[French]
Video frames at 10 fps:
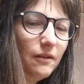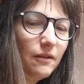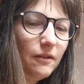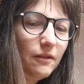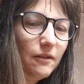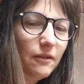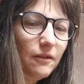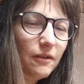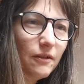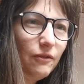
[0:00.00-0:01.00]

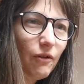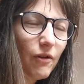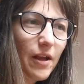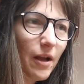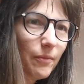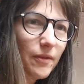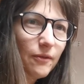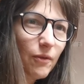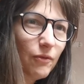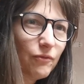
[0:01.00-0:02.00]
euh, dans l'herbe,
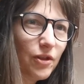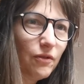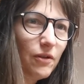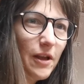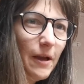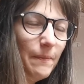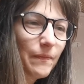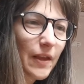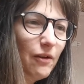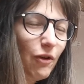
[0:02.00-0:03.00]
qui sont allongés dans l'herbe.
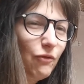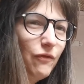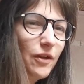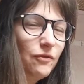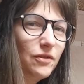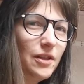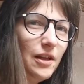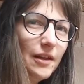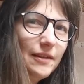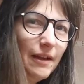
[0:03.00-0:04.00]
Leur couverture
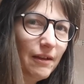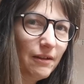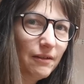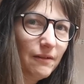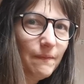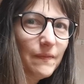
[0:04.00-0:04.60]
c'est de la terre.